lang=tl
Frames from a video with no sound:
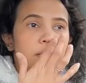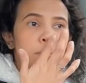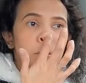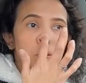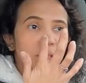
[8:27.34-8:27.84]

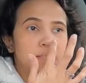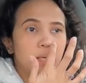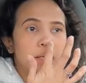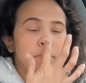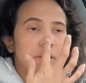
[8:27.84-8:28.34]
Sabi ko kasi
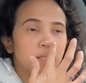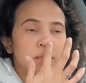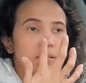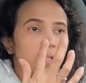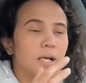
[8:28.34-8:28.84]

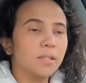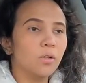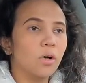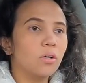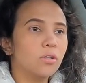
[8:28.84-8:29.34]
mag
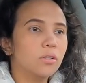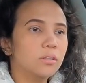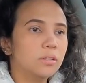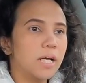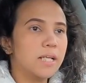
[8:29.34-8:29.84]
ano ako,
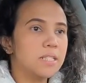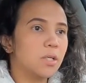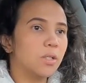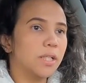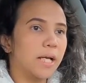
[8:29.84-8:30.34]
alis
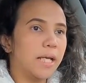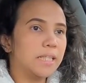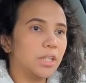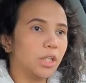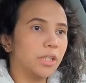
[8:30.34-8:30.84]
ako ng
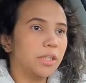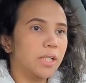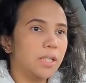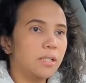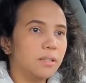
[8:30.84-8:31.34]

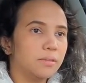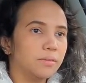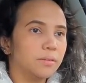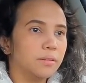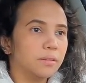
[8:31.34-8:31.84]
8.30.
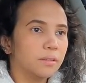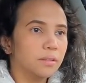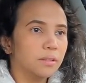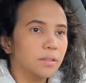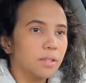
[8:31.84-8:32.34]

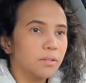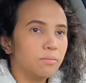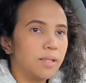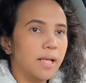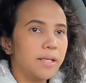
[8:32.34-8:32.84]

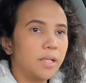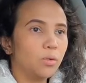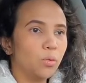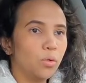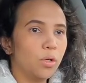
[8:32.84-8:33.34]
Wala
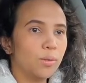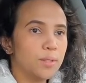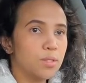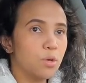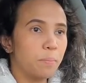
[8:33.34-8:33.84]
nakatulog ako
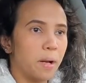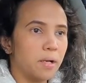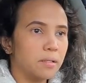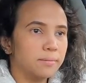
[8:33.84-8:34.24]
sa sopa.